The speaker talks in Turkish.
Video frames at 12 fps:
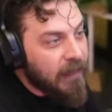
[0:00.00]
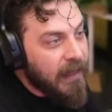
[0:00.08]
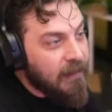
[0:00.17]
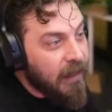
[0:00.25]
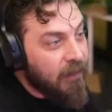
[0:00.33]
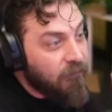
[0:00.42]
var.
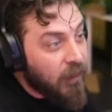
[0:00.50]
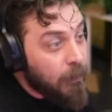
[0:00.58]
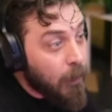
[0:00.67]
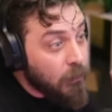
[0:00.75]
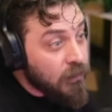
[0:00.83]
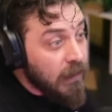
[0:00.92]
Eldiren Funny
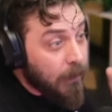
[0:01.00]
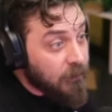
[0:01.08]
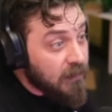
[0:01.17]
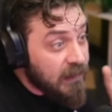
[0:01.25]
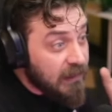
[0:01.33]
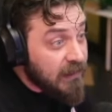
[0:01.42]
Moments
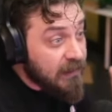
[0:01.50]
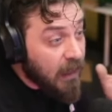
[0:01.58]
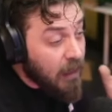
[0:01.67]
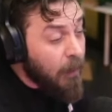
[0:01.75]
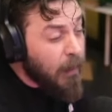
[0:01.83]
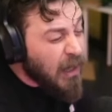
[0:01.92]
yaptı 8
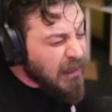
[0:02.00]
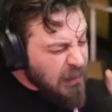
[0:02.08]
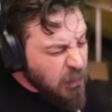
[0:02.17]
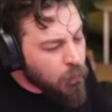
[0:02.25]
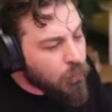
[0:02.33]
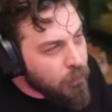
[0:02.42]
tane ama
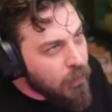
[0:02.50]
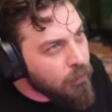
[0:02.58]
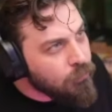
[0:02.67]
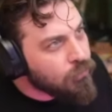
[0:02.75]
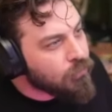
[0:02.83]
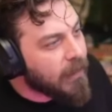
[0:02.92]
nasıl kötü
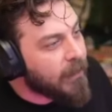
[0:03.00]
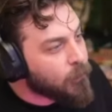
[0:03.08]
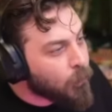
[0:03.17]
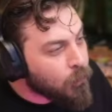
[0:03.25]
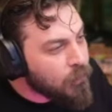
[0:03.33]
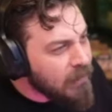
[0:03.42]
biliyor musun? Yani
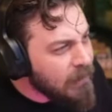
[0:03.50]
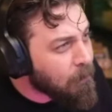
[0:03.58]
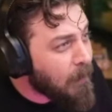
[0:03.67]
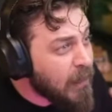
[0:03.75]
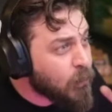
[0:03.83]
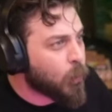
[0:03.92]
kötü
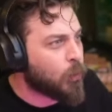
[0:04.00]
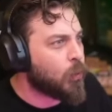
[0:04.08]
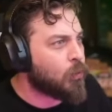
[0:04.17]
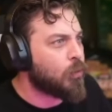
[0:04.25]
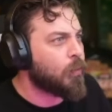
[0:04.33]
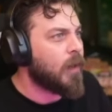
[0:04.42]
dediğim ben çok
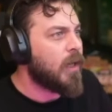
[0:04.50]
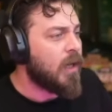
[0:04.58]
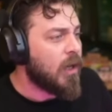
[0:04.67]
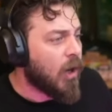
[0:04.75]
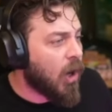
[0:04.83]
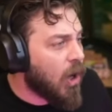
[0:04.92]
kötüyüm.
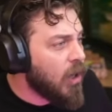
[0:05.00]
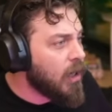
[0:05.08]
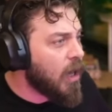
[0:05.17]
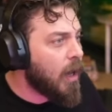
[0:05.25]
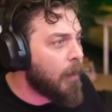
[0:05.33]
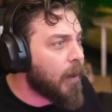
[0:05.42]

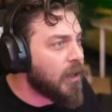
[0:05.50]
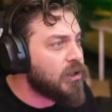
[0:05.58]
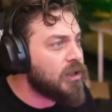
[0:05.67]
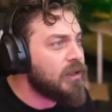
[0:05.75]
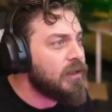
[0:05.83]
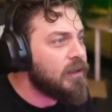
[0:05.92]
Ana,
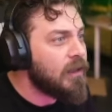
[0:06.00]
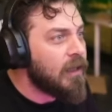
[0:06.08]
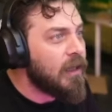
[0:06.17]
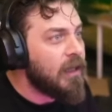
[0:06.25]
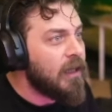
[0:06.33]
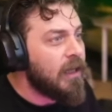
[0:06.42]
bacı
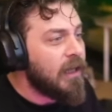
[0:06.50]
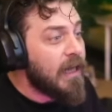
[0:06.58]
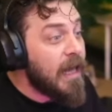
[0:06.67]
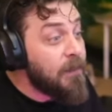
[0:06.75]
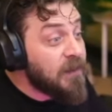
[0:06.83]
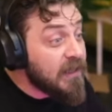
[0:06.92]

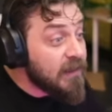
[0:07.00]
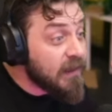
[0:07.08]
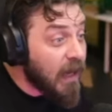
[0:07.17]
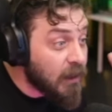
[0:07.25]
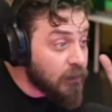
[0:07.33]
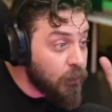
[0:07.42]
hepsini
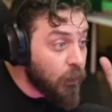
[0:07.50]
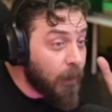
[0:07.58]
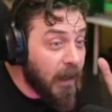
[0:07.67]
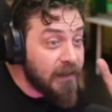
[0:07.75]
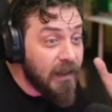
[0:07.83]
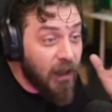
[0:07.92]
saklıyor.
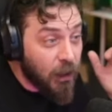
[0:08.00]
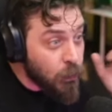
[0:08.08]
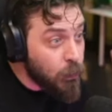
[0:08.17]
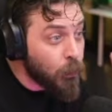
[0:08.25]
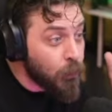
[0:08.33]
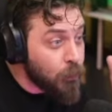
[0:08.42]
Bazen
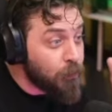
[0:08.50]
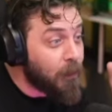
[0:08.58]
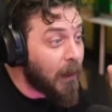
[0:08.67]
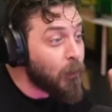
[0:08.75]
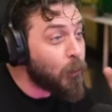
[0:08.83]
açıyoruz ben